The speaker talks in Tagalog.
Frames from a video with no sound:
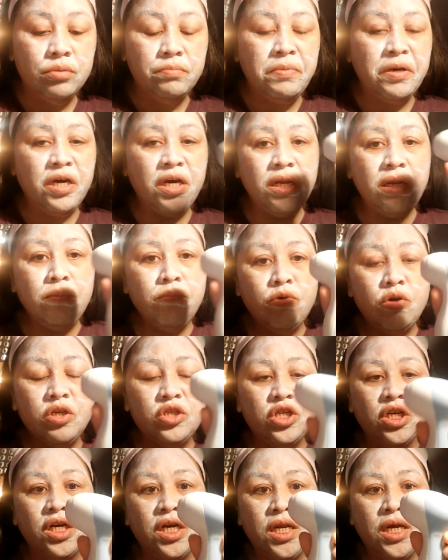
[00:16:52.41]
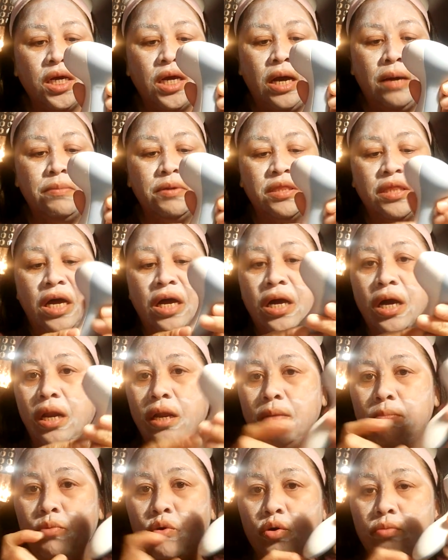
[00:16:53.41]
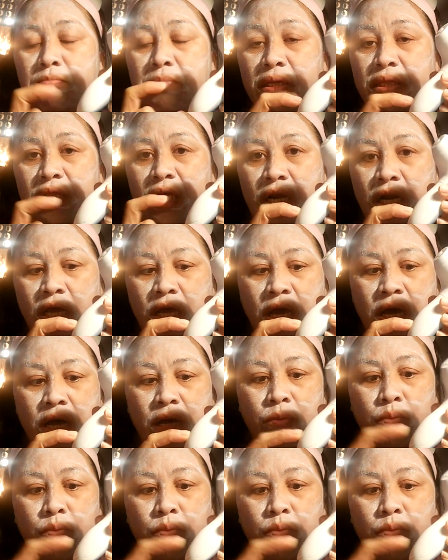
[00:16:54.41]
pag hindi mo na siya ginagamit, tanggalin mo yung battery ha.